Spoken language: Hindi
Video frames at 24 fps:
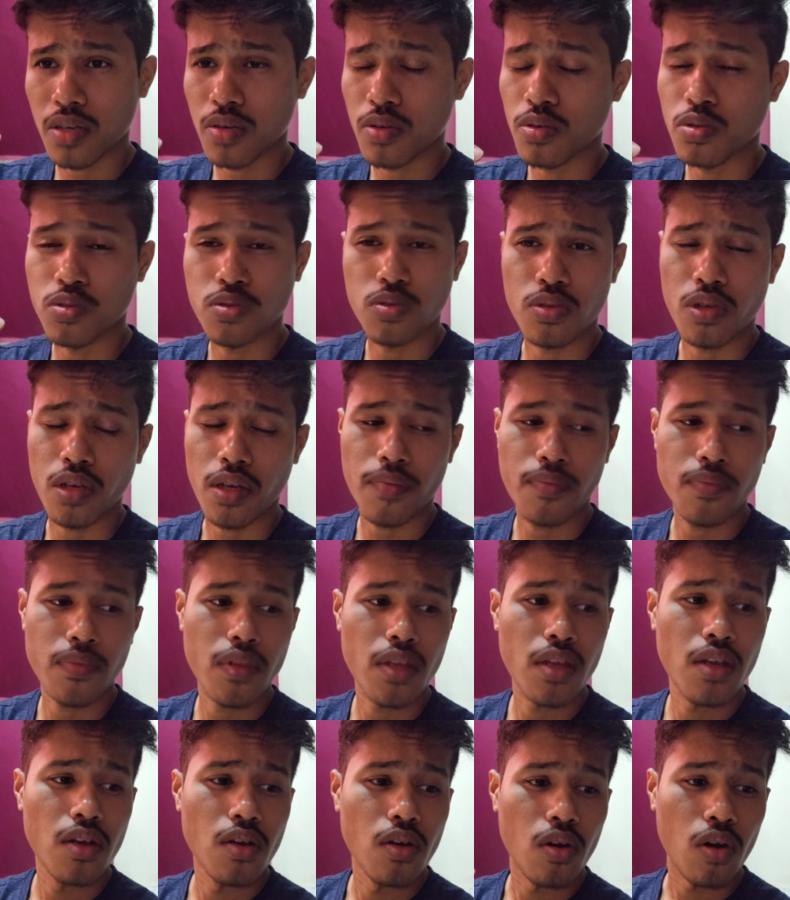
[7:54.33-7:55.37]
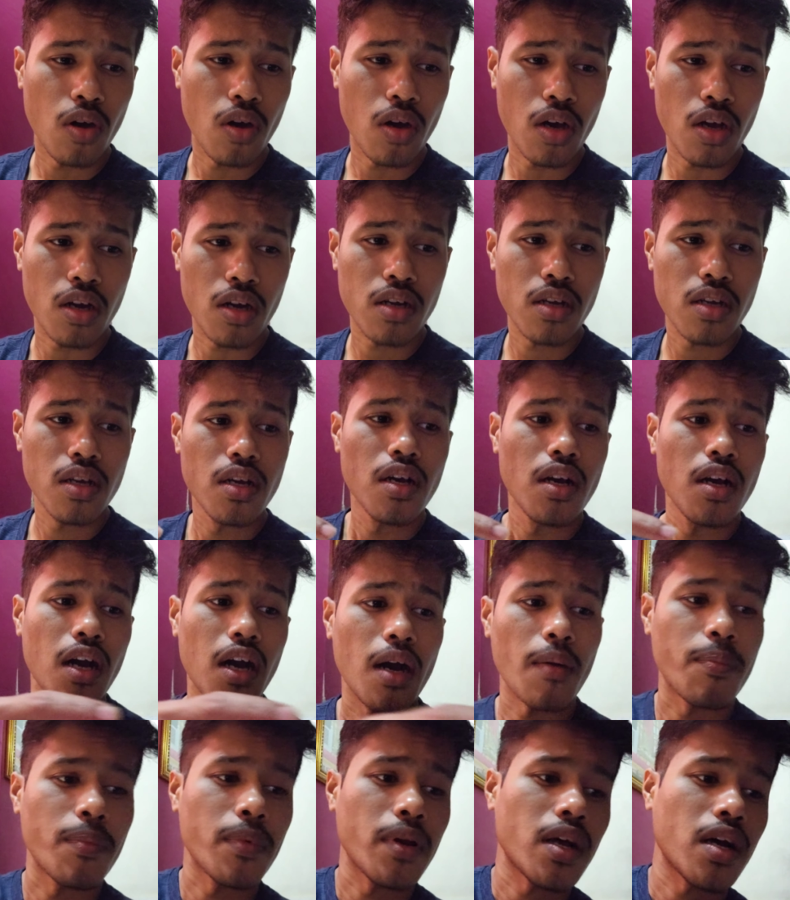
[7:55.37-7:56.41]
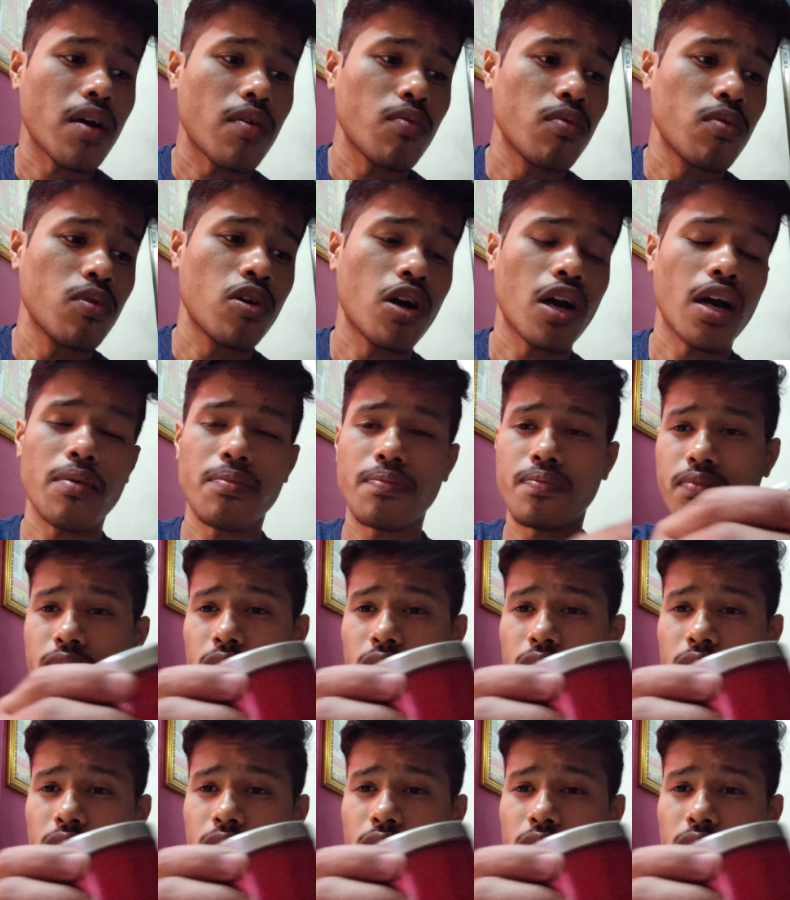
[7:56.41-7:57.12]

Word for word: हो चुका है और अपना वो काम